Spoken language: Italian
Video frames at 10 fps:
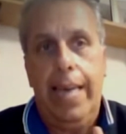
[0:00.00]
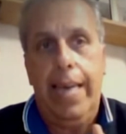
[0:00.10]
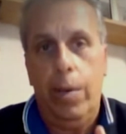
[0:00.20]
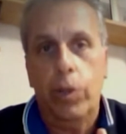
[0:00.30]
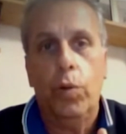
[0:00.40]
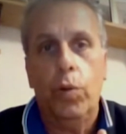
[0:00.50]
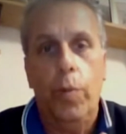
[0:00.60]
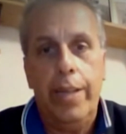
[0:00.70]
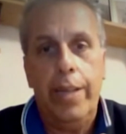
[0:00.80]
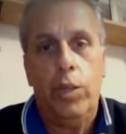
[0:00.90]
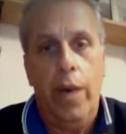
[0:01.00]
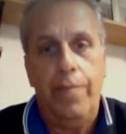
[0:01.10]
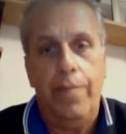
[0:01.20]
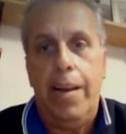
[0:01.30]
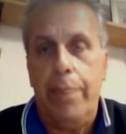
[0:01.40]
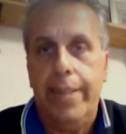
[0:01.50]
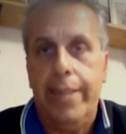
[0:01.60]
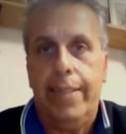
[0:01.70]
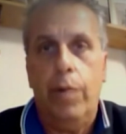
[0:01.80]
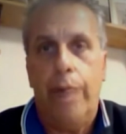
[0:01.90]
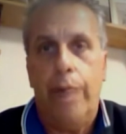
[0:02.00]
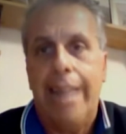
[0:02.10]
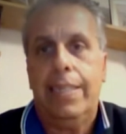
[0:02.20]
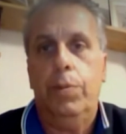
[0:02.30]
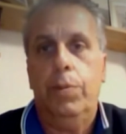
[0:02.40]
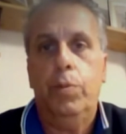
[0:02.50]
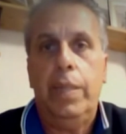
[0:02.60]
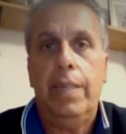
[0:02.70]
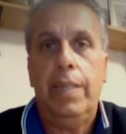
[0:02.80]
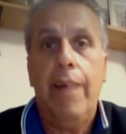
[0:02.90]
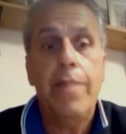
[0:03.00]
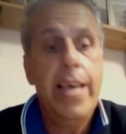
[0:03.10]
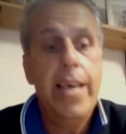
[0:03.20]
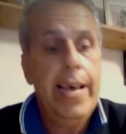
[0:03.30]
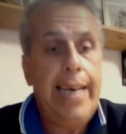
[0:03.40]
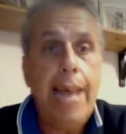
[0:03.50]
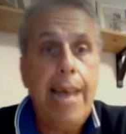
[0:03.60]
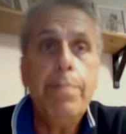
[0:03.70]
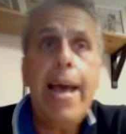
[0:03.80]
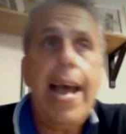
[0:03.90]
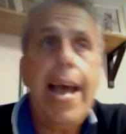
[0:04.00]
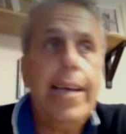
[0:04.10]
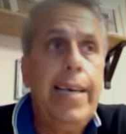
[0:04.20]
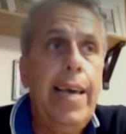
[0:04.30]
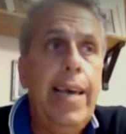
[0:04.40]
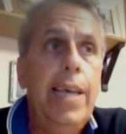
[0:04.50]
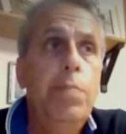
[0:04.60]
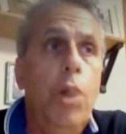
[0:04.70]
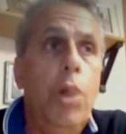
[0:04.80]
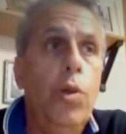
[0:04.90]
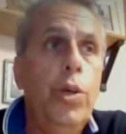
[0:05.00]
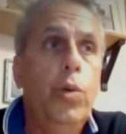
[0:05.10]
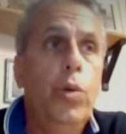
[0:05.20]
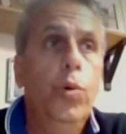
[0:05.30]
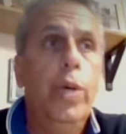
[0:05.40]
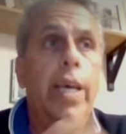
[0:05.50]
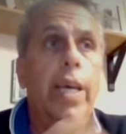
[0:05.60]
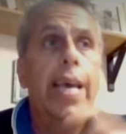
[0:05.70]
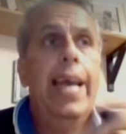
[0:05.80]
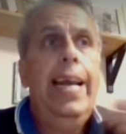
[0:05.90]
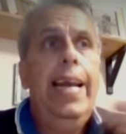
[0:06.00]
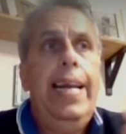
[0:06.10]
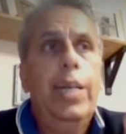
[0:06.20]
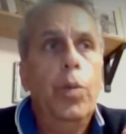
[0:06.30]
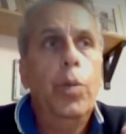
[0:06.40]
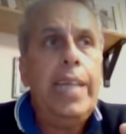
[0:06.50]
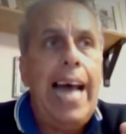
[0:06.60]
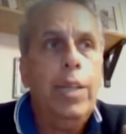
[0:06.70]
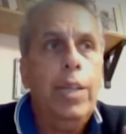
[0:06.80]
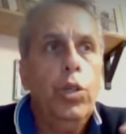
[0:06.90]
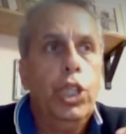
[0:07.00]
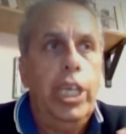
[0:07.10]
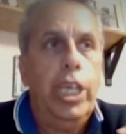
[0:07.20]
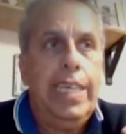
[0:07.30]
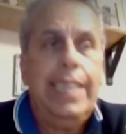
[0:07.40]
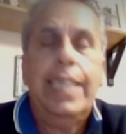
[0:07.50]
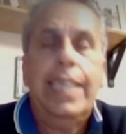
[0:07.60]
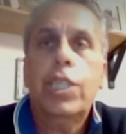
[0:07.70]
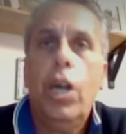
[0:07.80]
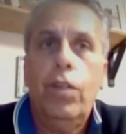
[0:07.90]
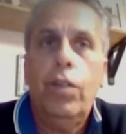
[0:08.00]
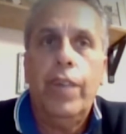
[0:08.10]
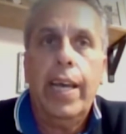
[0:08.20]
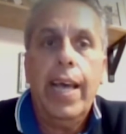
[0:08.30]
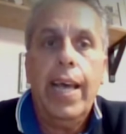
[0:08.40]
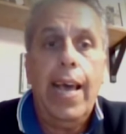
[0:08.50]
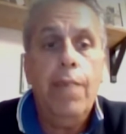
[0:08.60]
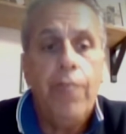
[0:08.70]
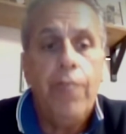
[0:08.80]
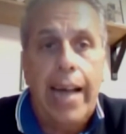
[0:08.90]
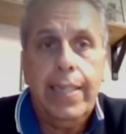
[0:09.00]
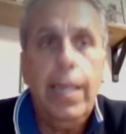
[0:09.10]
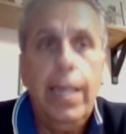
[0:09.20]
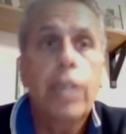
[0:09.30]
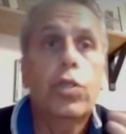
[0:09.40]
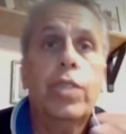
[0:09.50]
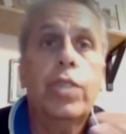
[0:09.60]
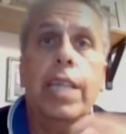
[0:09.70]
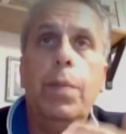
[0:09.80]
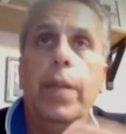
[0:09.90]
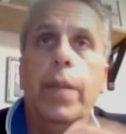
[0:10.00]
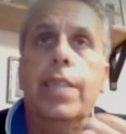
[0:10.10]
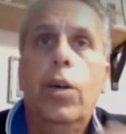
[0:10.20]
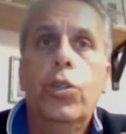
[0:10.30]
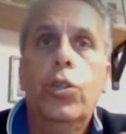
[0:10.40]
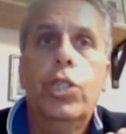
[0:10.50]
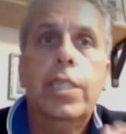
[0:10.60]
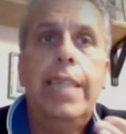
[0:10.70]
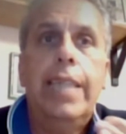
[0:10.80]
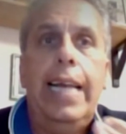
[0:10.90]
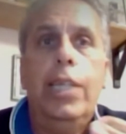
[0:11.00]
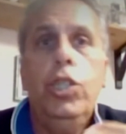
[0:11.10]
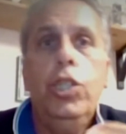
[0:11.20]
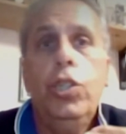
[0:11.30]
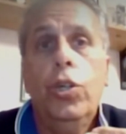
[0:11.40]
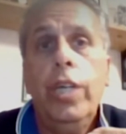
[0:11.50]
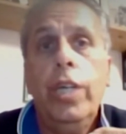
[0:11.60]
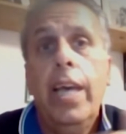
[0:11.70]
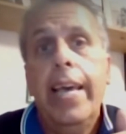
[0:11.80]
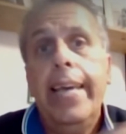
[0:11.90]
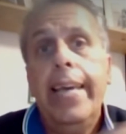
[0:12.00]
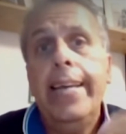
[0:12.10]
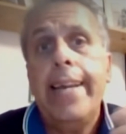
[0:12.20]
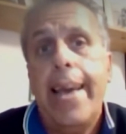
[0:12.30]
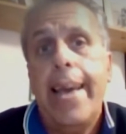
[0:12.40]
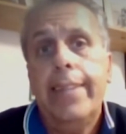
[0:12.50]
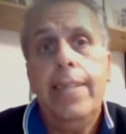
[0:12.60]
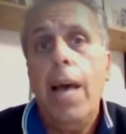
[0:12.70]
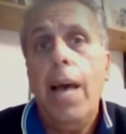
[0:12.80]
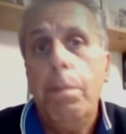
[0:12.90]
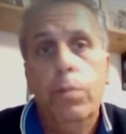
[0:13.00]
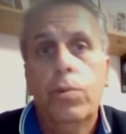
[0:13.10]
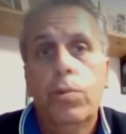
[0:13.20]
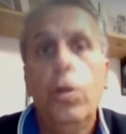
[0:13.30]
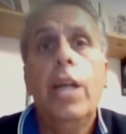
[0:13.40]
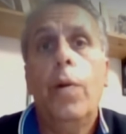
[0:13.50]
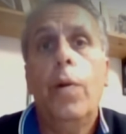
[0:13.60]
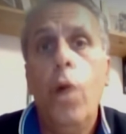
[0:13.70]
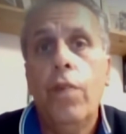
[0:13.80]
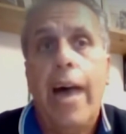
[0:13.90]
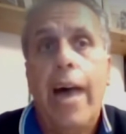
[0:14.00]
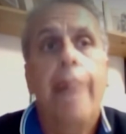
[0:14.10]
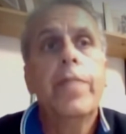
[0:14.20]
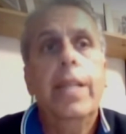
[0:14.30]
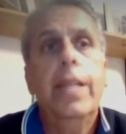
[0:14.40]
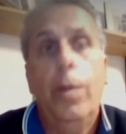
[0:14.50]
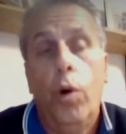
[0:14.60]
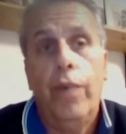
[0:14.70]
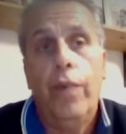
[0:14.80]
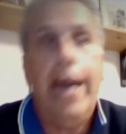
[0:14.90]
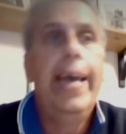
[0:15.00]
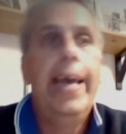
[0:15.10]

che in questo momento è veramente un'altra prospettiva, cambia anche il modo in cui il comitato cerca di risolvere e infatti sono state prese oggi delle decisioni inerenti appunto la nuova, la nuova,